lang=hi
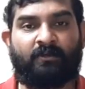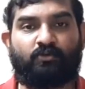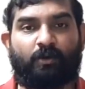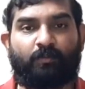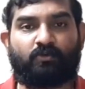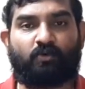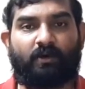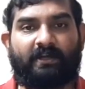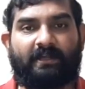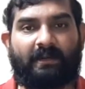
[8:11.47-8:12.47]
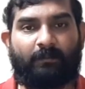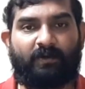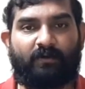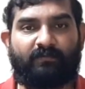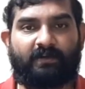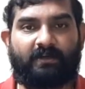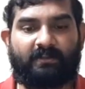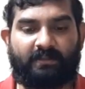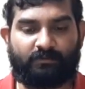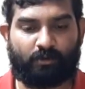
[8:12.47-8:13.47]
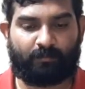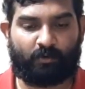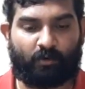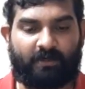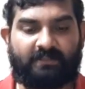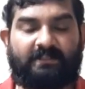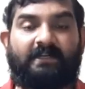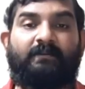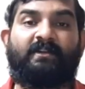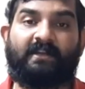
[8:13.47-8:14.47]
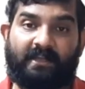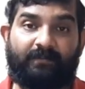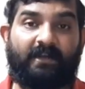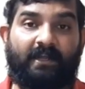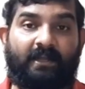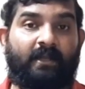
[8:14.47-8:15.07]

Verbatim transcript: जो आपको स्कोडा की रैपिड ऑफर करती हैं जो आपको होंडा सिटी में नहीं मिलेगी